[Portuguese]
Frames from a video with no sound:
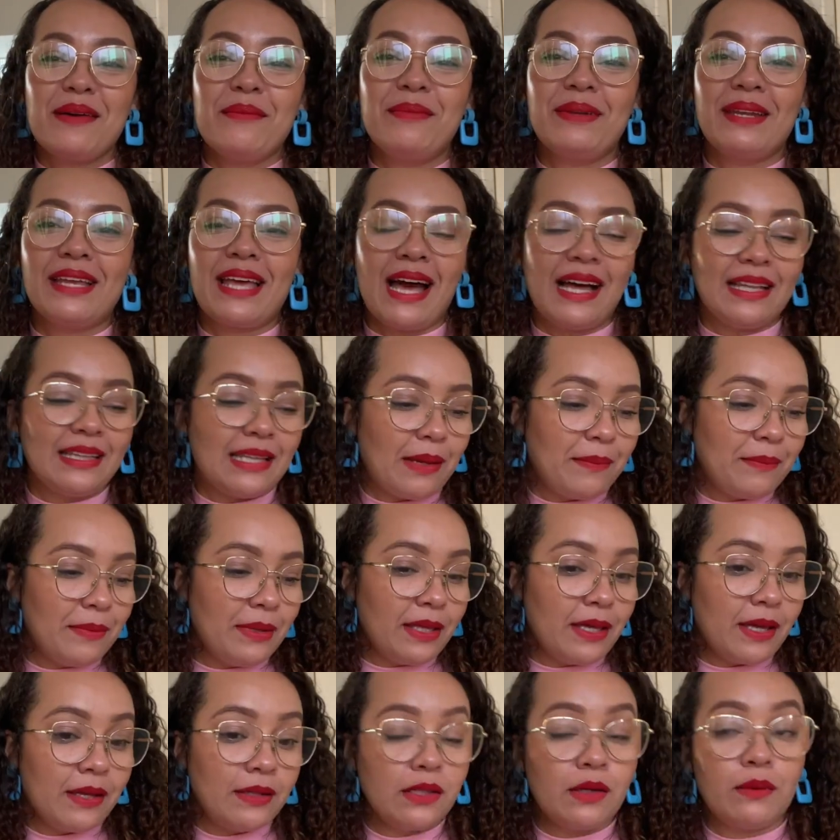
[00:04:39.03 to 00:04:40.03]
obrigada,
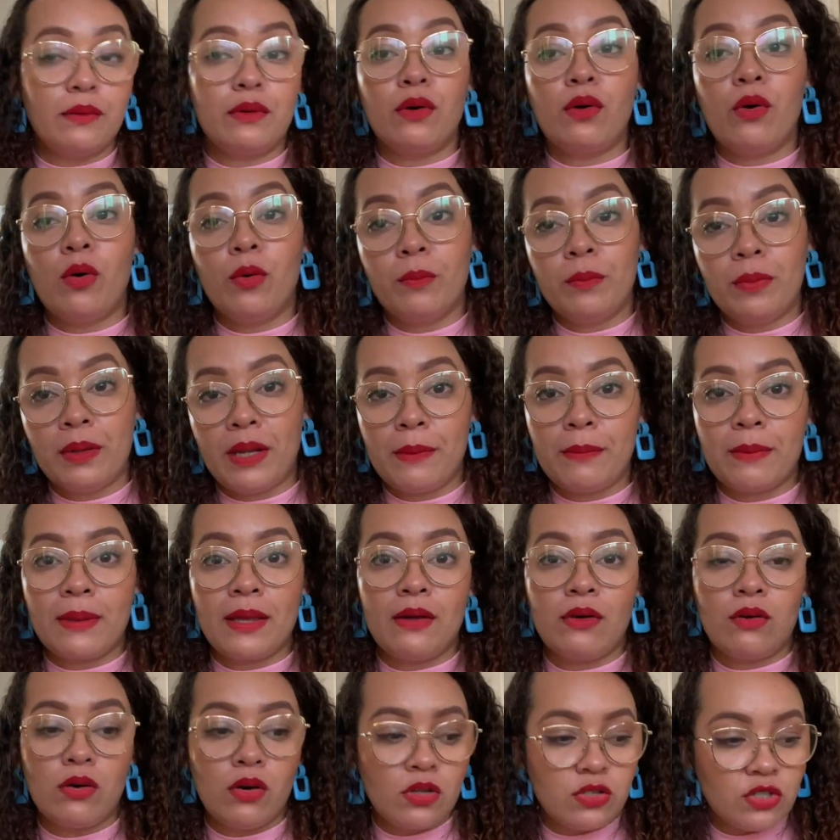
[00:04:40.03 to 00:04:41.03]
amiga. Então eu comprei porque
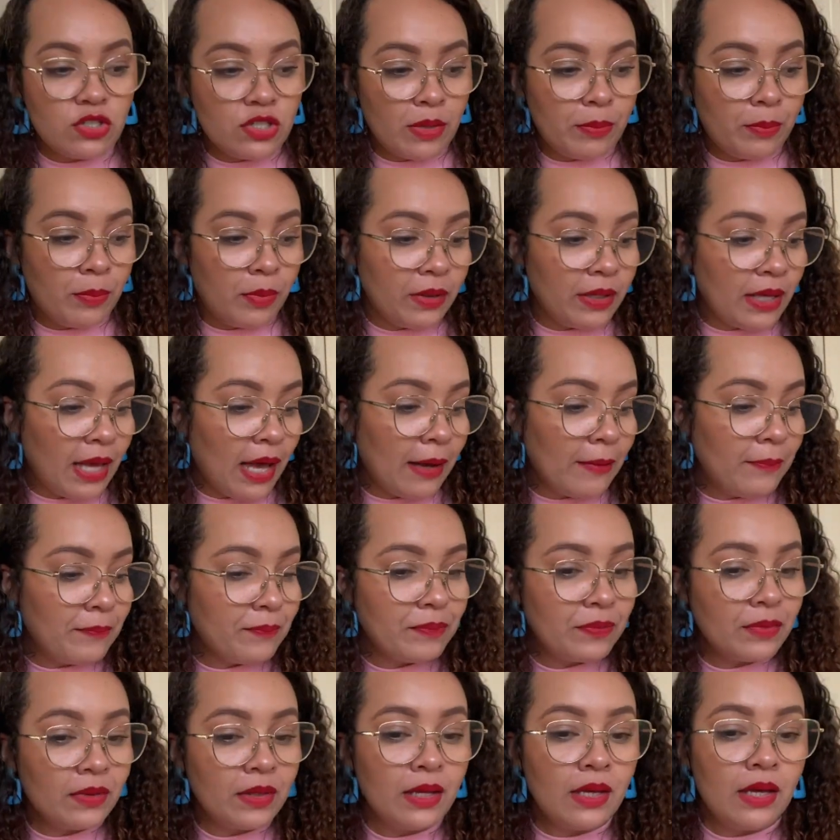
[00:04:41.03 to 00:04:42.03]
eu gosto de apoiar
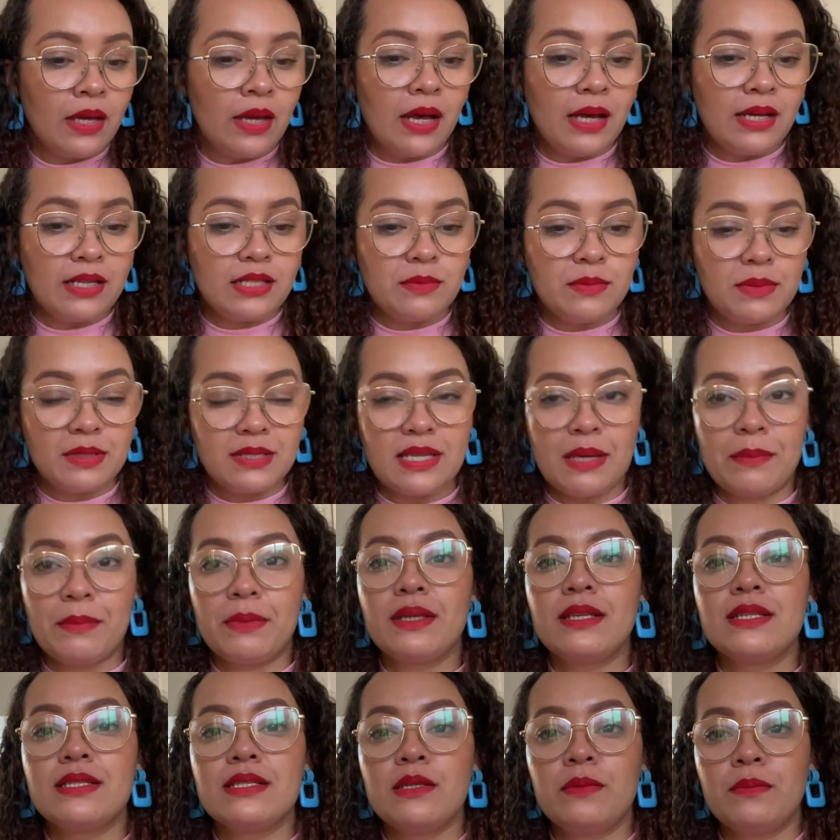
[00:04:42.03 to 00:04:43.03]
as minhas
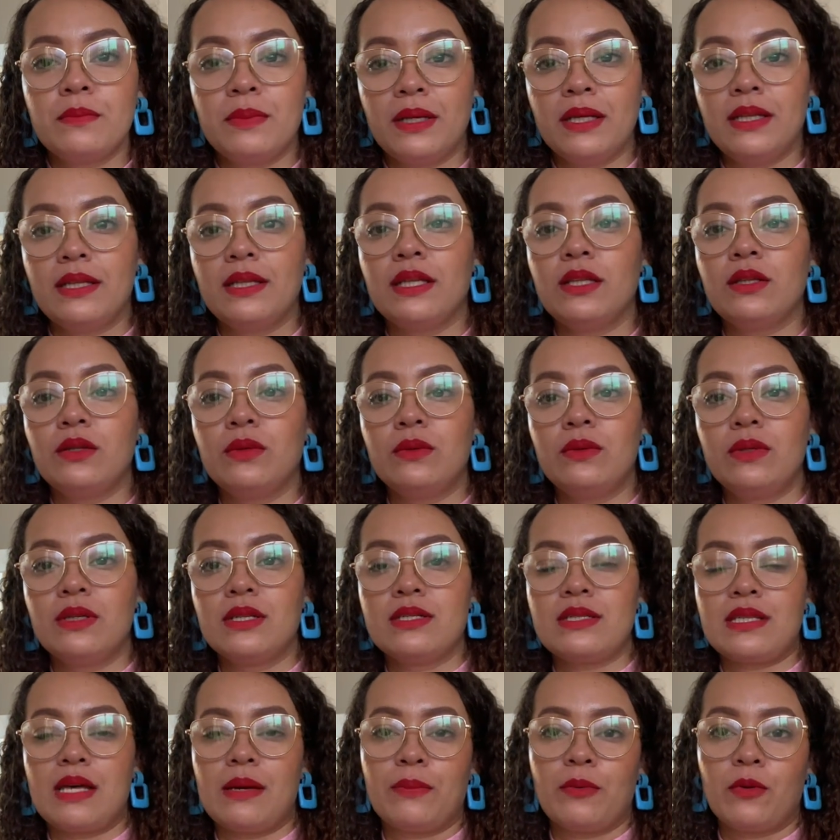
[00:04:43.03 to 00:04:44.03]
amigas
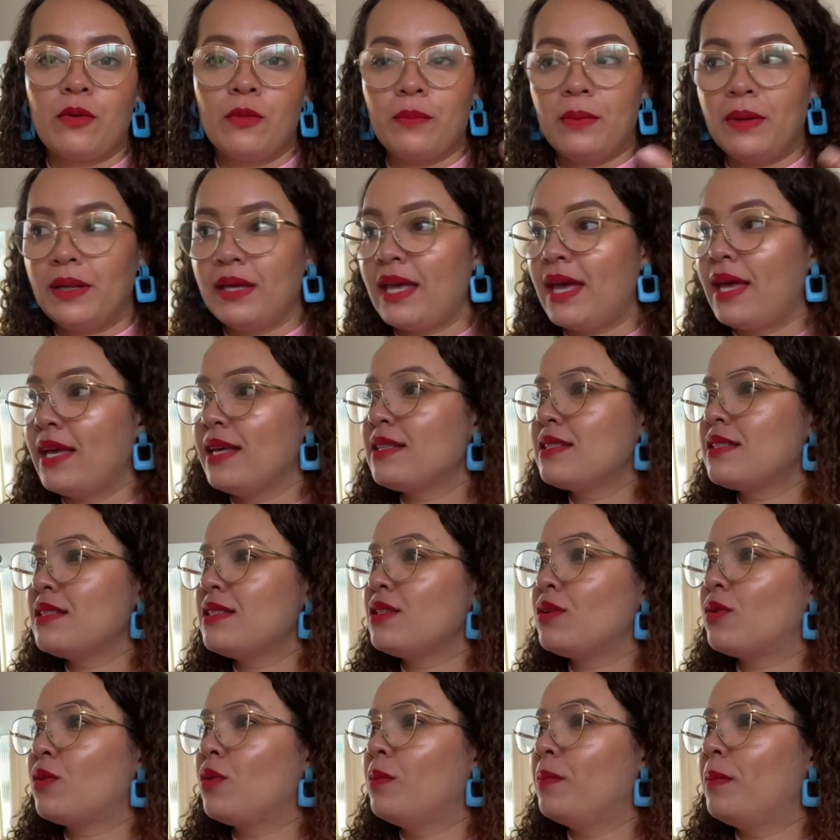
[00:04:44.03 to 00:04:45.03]
empreendedoras, sabe? Comprei essas
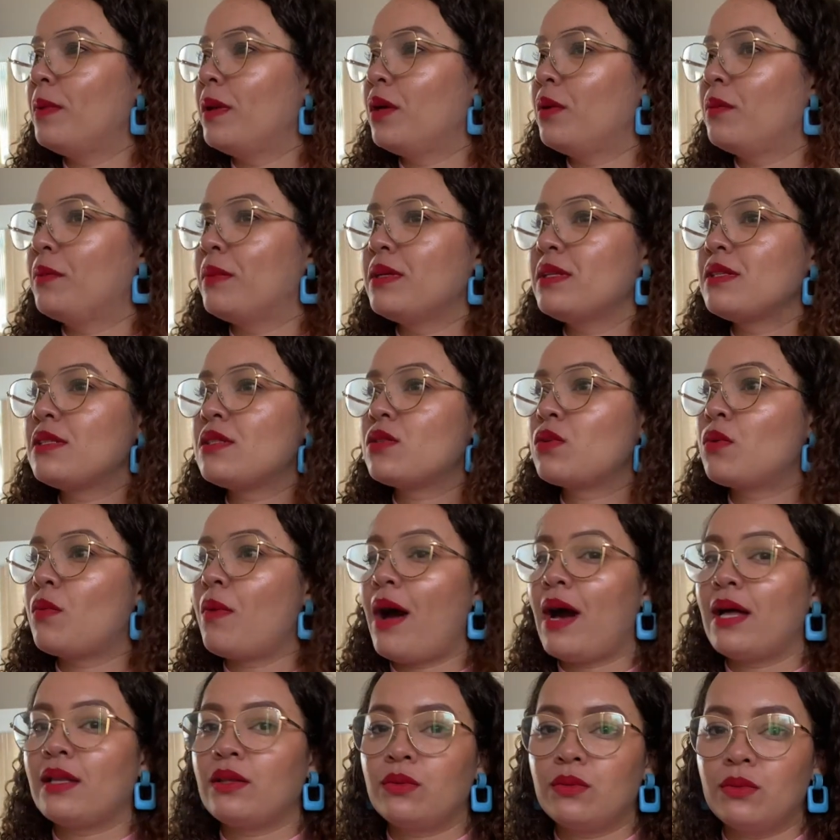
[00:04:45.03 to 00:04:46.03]
e comprei umas
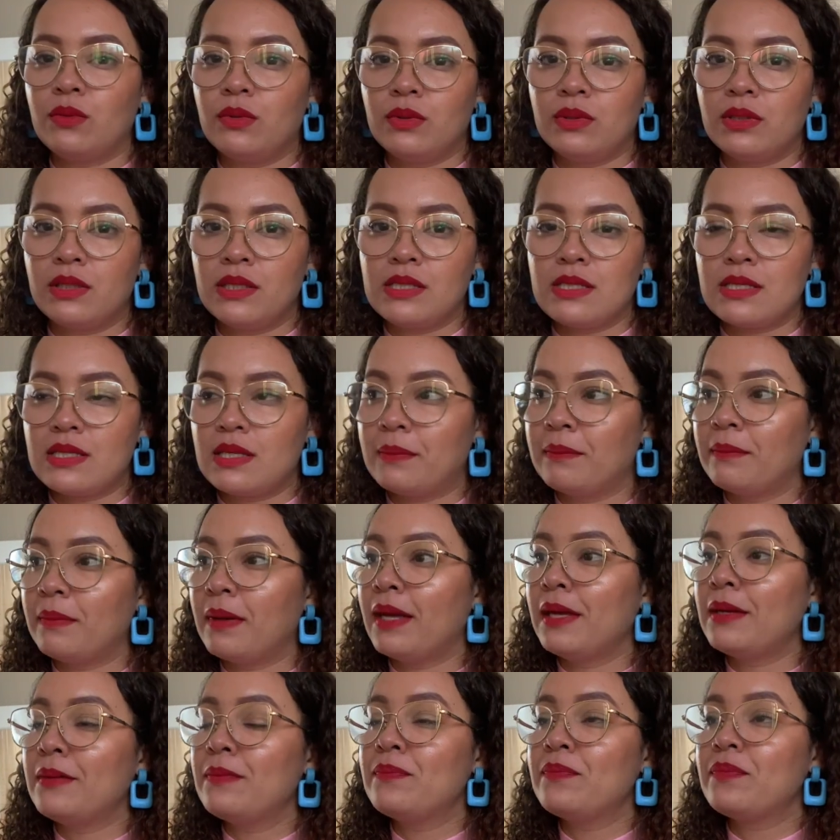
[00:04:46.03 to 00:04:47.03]
quatro outras
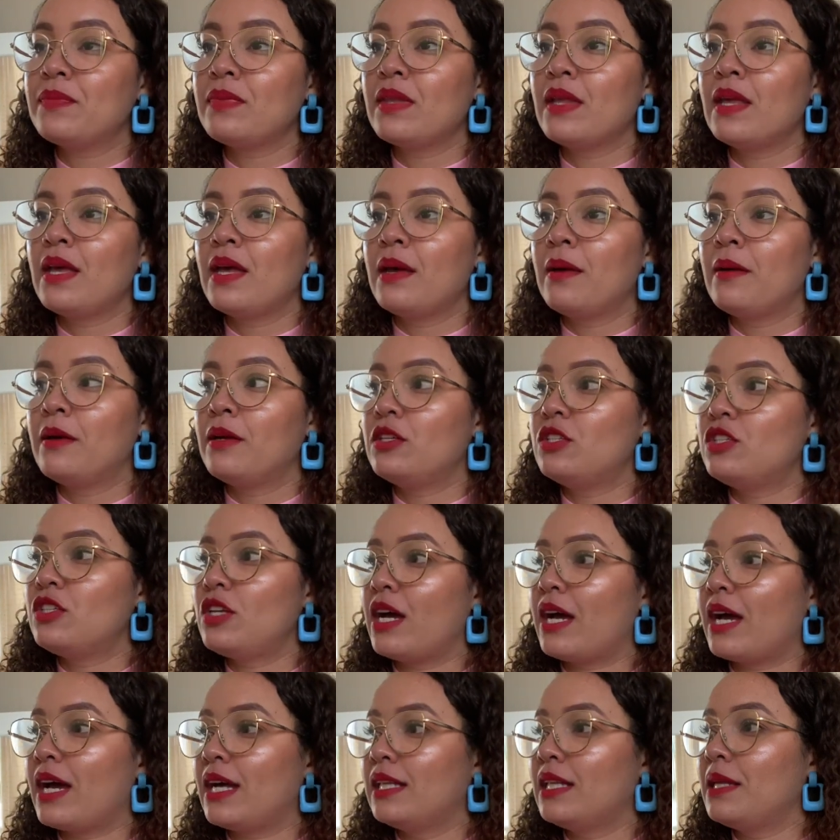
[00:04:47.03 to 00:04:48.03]
também de
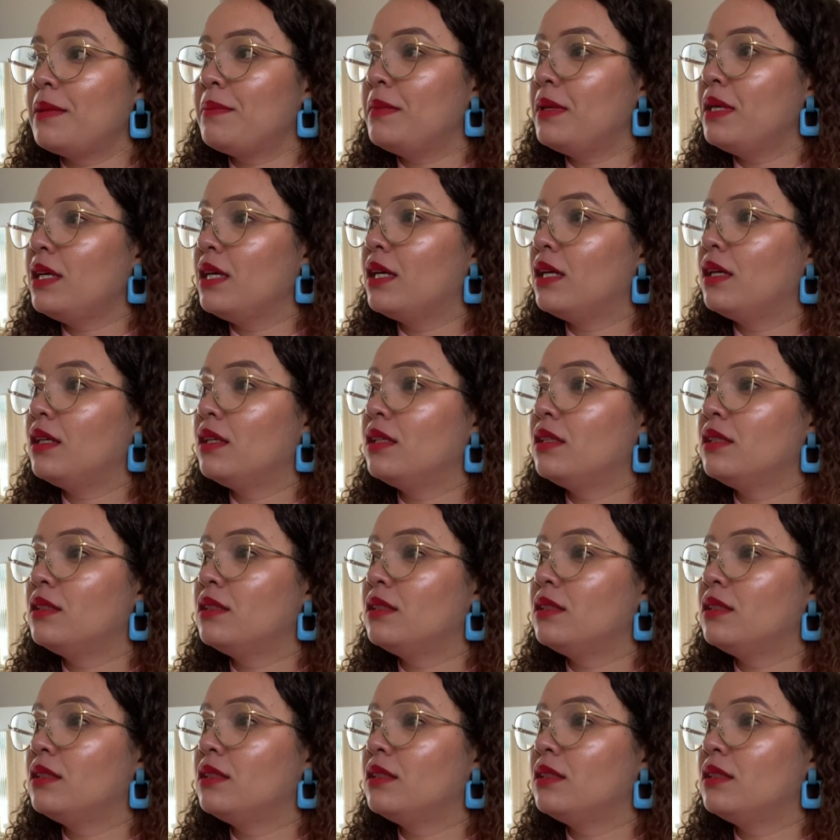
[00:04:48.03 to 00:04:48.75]
academia.